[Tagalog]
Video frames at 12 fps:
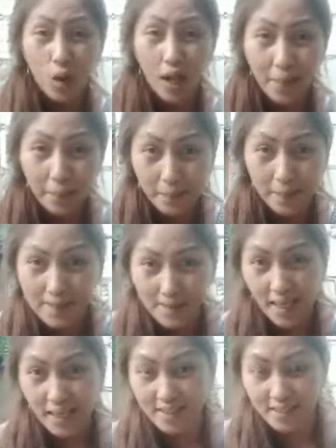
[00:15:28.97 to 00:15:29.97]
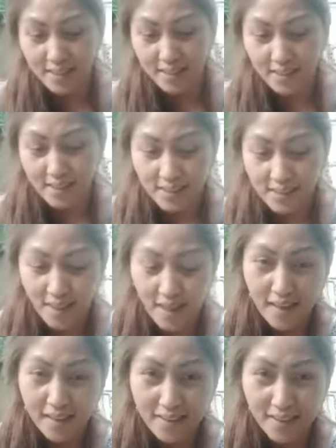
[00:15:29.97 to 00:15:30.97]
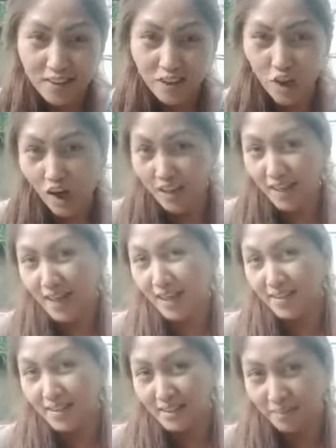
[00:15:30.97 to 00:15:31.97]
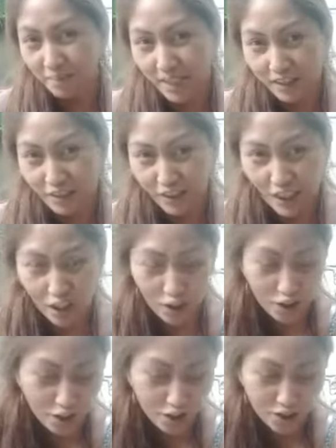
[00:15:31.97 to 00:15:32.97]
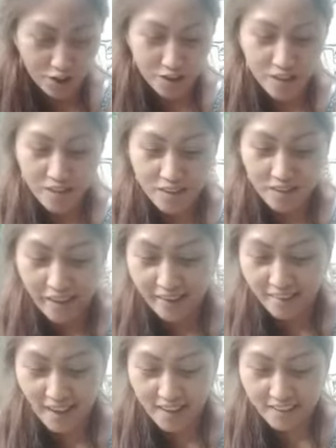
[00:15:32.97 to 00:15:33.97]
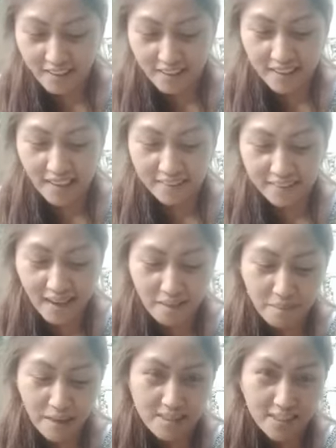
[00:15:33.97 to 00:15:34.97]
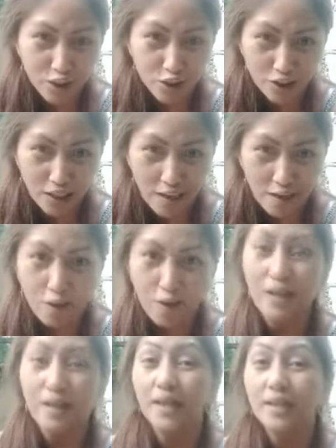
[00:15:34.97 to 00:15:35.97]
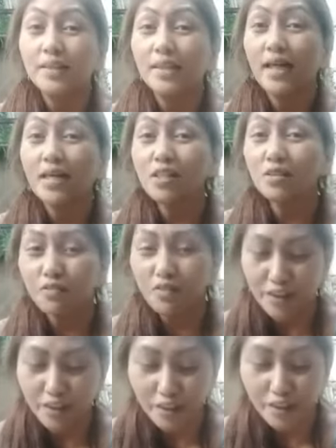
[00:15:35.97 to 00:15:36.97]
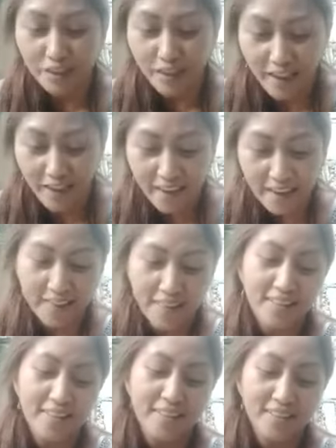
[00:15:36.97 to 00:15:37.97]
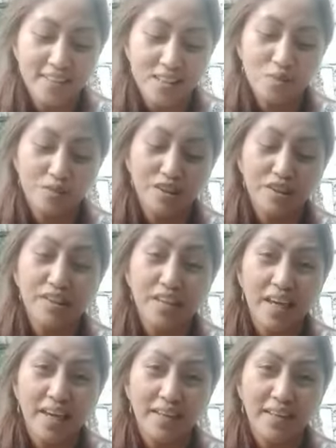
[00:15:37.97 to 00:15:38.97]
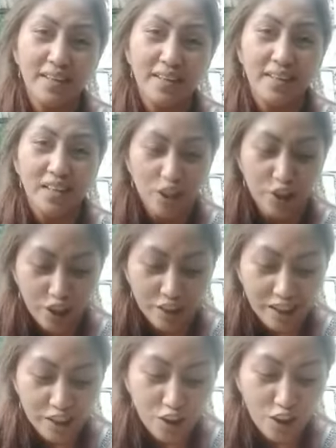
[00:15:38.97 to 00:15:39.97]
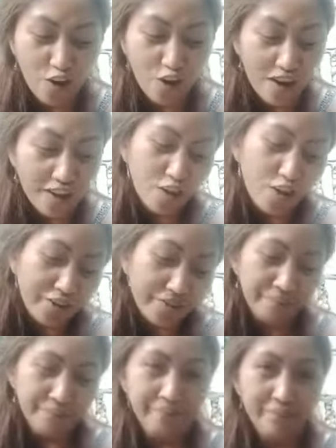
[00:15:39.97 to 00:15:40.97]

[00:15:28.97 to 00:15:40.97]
12 pieces na red coral meron ako. 800 lang yan. Message nyo na ako. Just for today. Just for today. Gcash nyo ako ngayon.